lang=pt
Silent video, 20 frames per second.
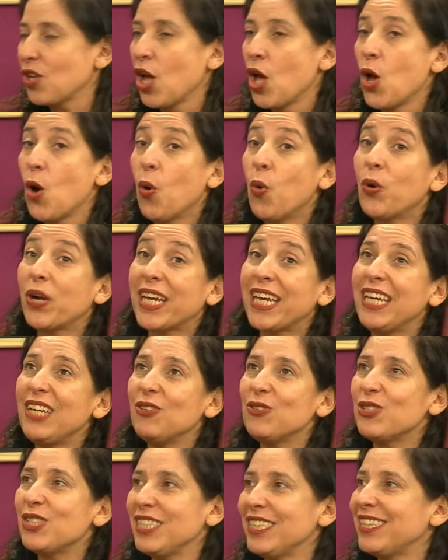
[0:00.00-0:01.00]
Uhum. O que
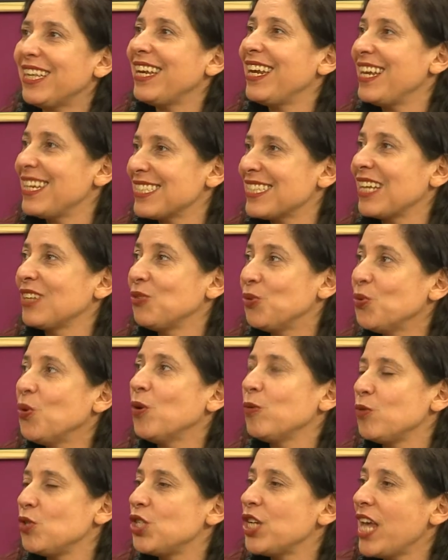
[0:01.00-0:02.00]
nos interessa do
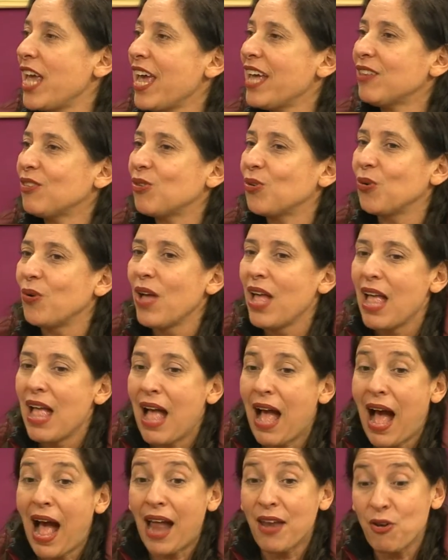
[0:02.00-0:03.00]
objeto,
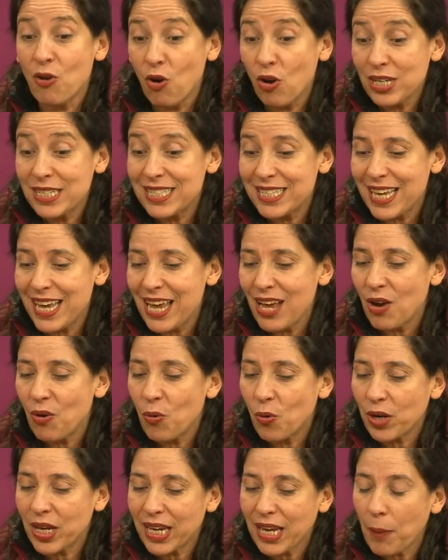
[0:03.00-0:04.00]
a nós, é
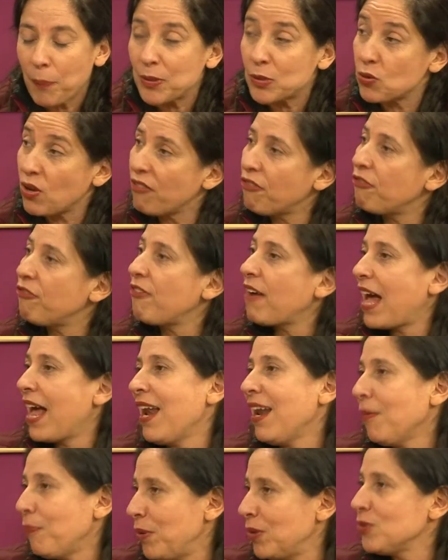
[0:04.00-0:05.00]
o que, que a pessoa
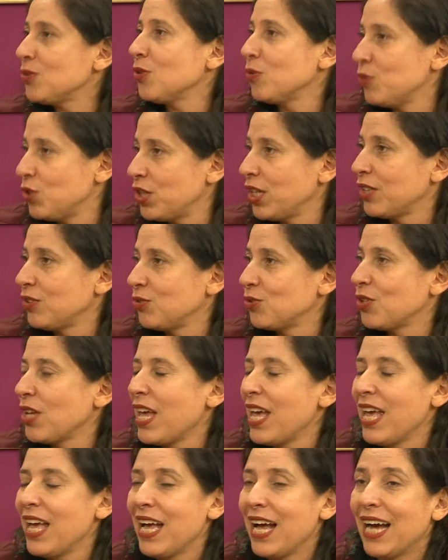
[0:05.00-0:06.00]
fala pelos objetos.
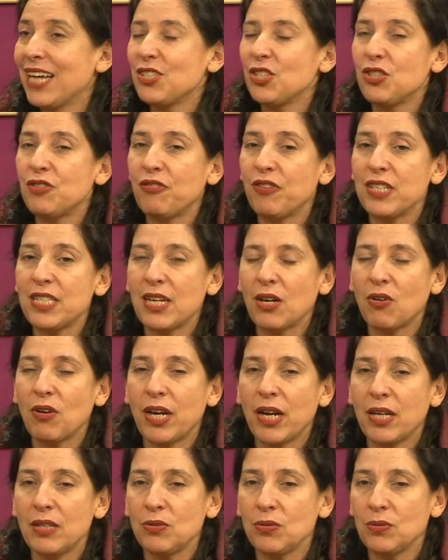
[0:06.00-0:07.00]
A gente fez
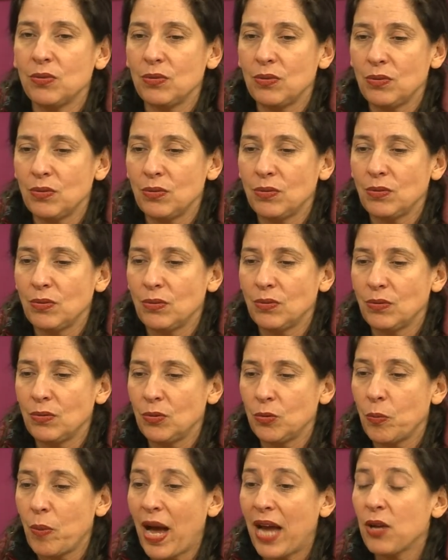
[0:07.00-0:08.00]
agora no, no,
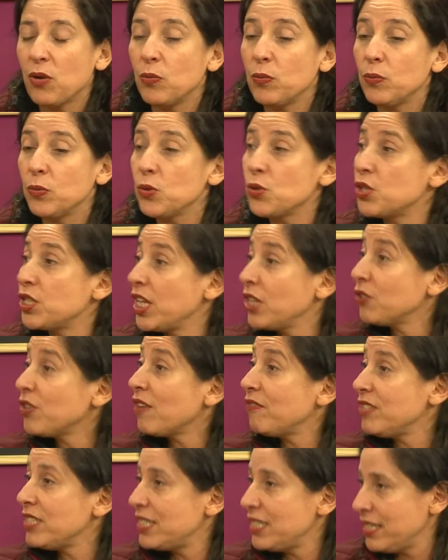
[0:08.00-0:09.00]
no bairro um museu
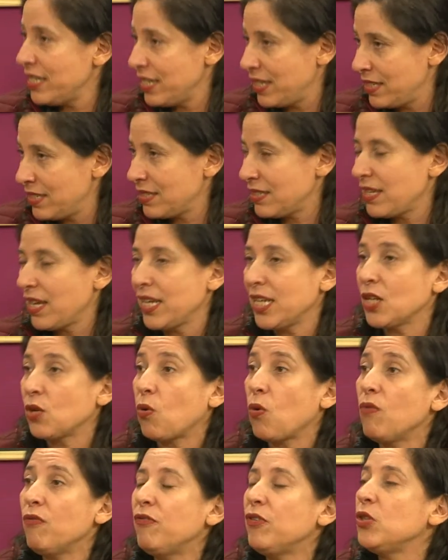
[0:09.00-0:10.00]
da vizinhança e
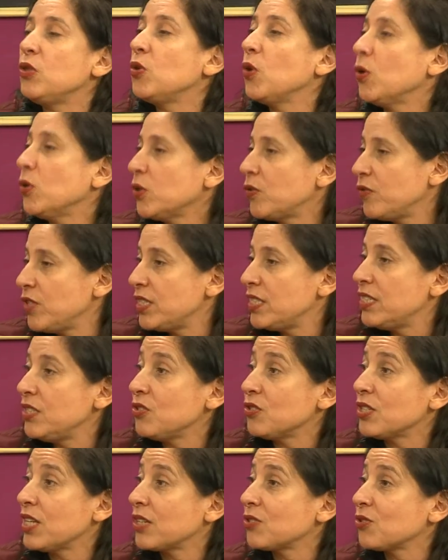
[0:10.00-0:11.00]
convidou os
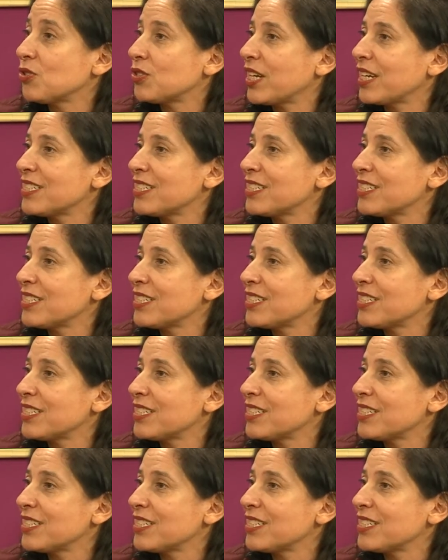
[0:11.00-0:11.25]
vizinhos a nos é.